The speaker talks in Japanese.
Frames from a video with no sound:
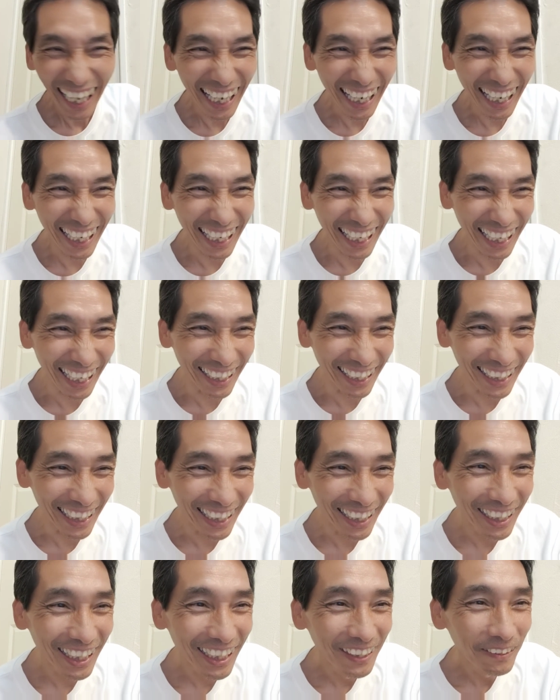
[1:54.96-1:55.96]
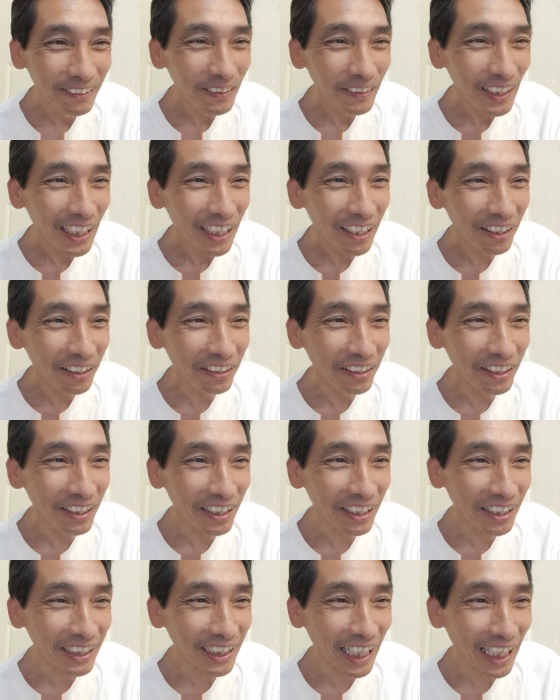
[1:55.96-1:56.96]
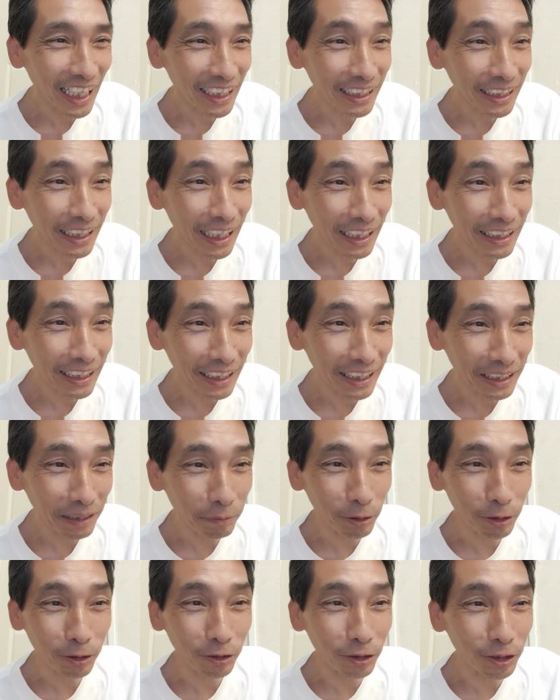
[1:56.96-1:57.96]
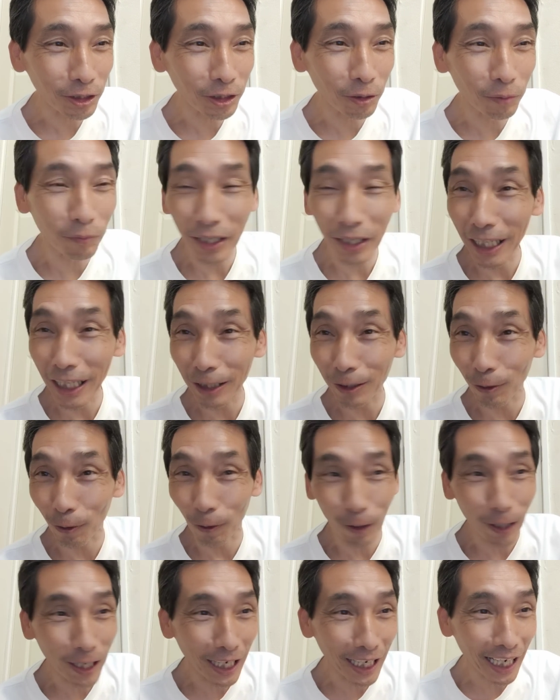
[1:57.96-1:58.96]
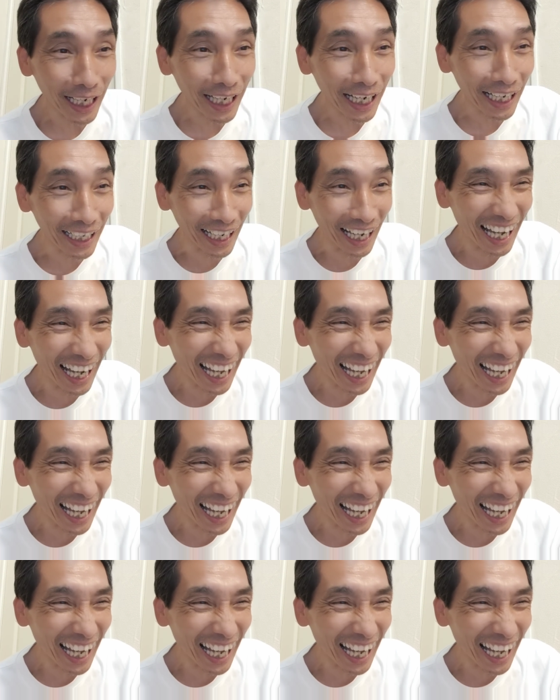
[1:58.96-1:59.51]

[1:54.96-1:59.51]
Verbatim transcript: うん。おやったな。でも少し読まないと怒られっかな。